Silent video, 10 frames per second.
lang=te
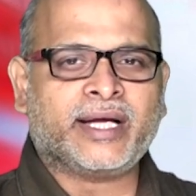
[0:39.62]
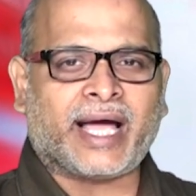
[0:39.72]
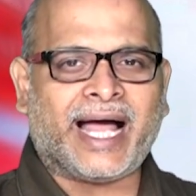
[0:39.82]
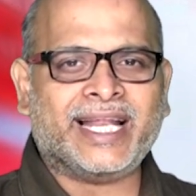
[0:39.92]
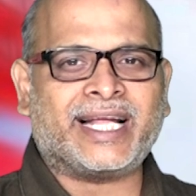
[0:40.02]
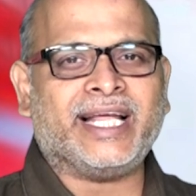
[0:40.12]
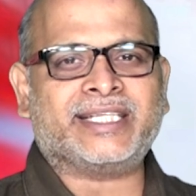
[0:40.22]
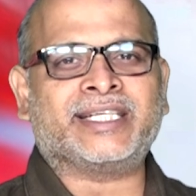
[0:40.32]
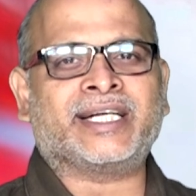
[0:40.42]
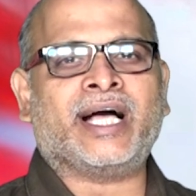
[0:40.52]

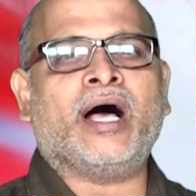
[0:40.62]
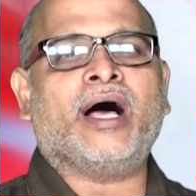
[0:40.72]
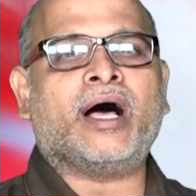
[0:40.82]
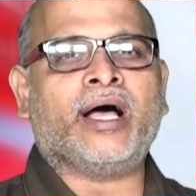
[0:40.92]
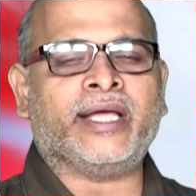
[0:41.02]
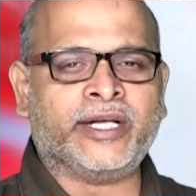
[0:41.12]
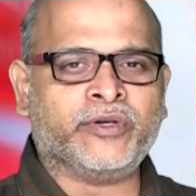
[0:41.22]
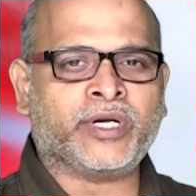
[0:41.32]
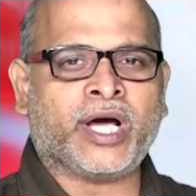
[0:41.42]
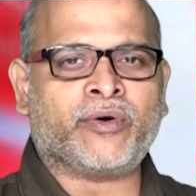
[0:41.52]
క్యాలిక్యులేషన్గా
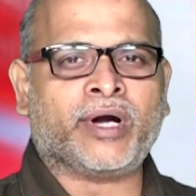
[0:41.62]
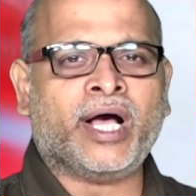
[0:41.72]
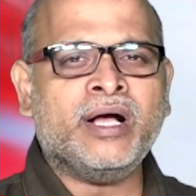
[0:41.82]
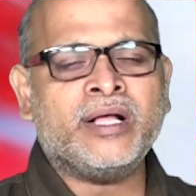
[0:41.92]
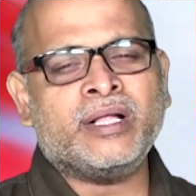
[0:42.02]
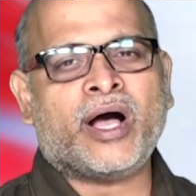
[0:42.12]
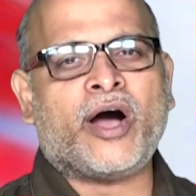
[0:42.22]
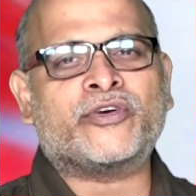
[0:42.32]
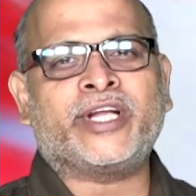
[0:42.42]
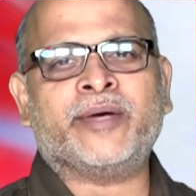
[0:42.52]
ఇన్నున్నా కూడా
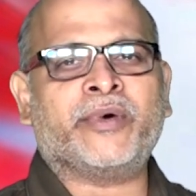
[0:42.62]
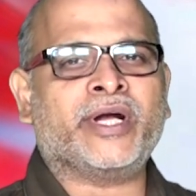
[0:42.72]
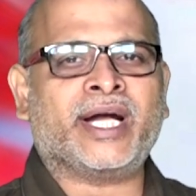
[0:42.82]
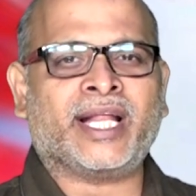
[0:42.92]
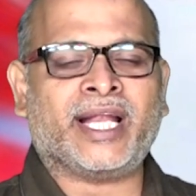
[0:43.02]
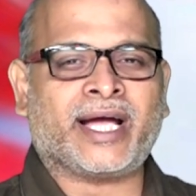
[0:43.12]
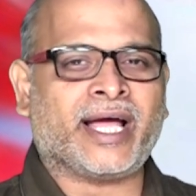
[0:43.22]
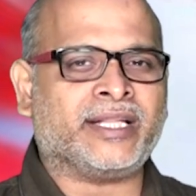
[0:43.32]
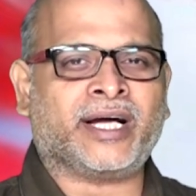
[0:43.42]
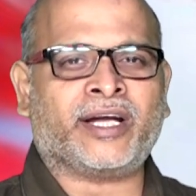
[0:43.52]
అవుట్ అయిపోయినట్టే లెక్క
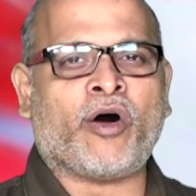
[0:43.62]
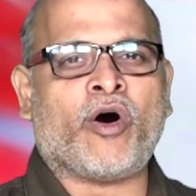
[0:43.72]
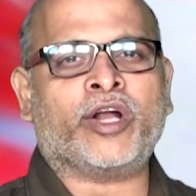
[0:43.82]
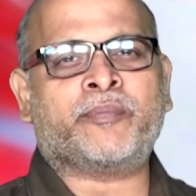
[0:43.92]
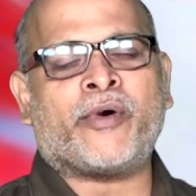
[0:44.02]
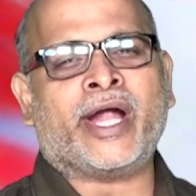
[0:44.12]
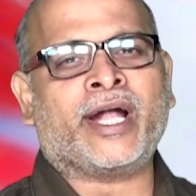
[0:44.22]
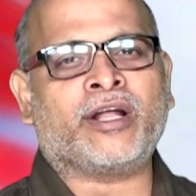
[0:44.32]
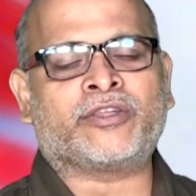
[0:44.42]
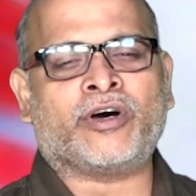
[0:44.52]
ఎందుకంటే ఆరు
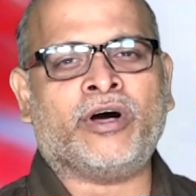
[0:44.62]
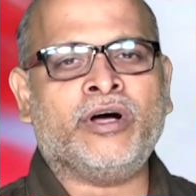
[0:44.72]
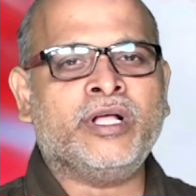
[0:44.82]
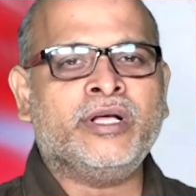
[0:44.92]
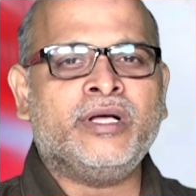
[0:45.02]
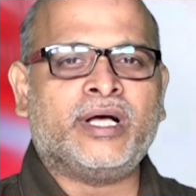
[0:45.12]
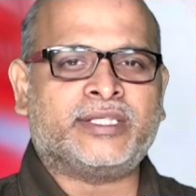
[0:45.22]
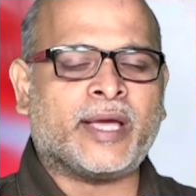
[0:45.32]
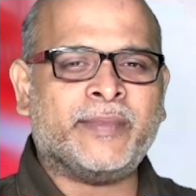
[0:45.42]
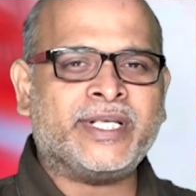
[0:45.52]
పాయింట్లతో
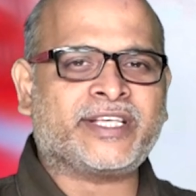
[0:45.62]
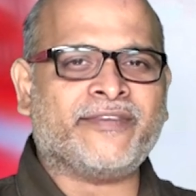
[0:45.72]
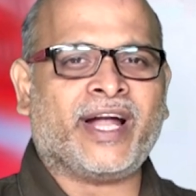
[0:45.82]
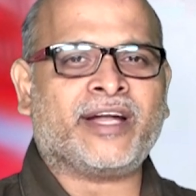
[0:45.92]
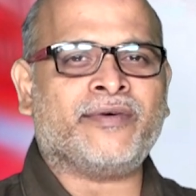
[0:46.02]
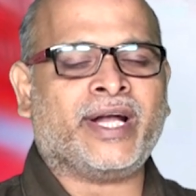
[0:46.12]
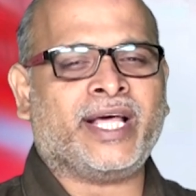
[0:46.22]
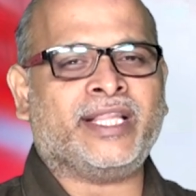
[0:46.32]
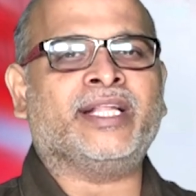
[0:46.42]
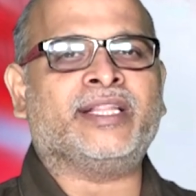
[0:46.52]
సెమీస్కి వెళ్ళడం
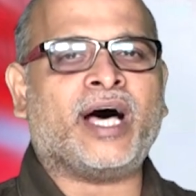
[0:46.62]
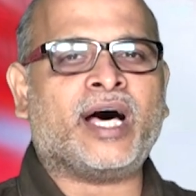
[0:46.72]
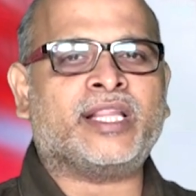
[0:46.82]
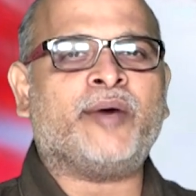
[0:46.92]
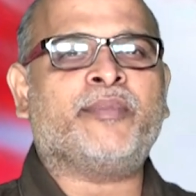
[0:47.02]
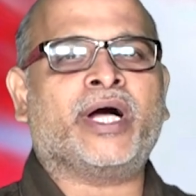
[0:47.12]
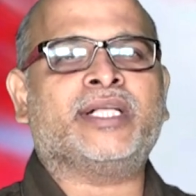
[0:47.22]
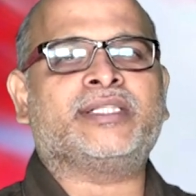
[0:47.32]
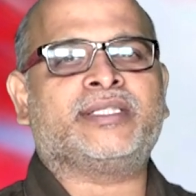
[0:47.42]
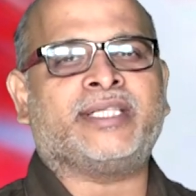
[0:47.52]
అనేది దాదాపుగా
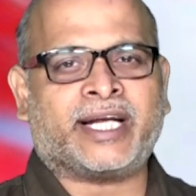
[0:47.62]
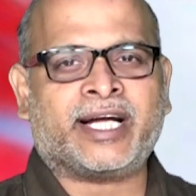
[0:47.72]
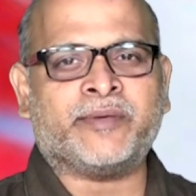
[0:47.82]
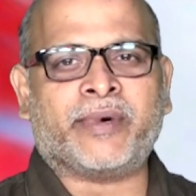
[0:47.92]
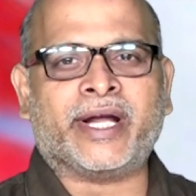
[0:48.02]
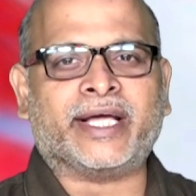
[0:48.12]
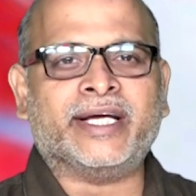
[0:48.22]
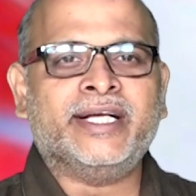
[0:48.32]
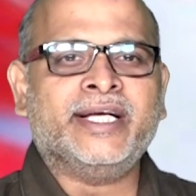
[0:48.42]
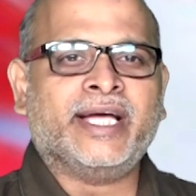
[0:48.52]
జరగని పని
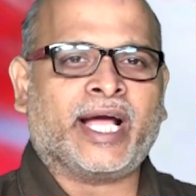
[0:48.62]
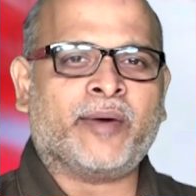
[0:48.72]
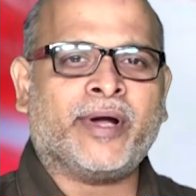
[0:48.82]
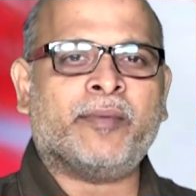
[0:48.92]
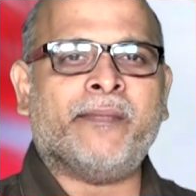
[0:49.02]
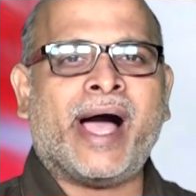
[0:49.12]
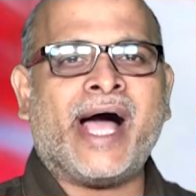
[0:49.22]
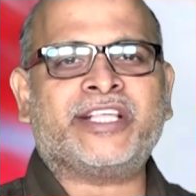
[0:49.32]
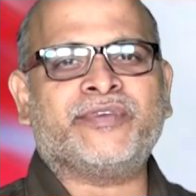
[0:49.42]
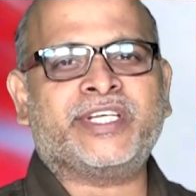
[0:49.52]
ఇక మనం
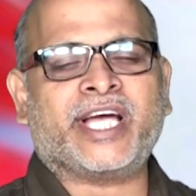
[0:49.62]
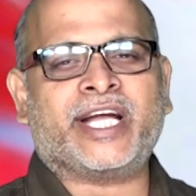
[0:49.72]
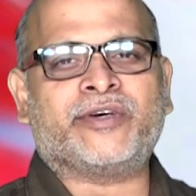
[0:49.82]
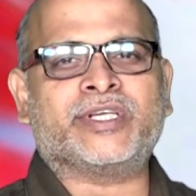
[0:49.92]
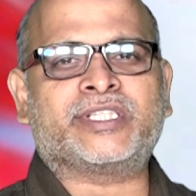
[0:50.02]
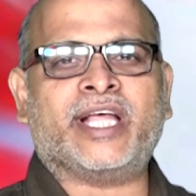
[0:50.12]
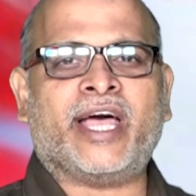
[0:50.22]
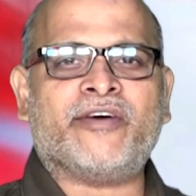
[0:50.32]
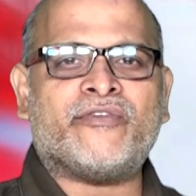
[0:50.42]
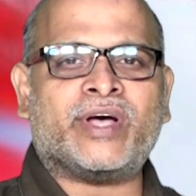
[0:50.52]
మ్యాచ్ విషయానికి వస్తే
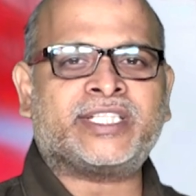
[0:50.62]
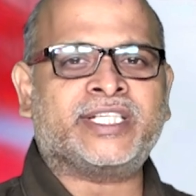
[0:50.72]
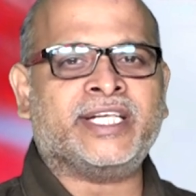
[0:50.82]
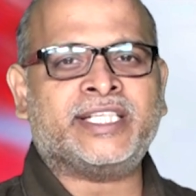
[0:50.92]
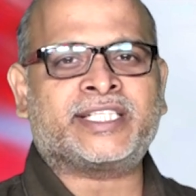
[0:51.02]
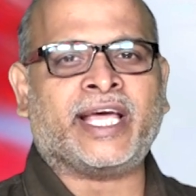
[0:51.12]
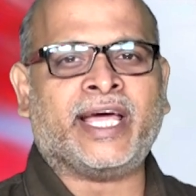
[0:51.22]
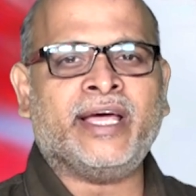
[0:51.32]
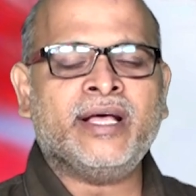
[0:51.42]
వెస్టిండీస్కి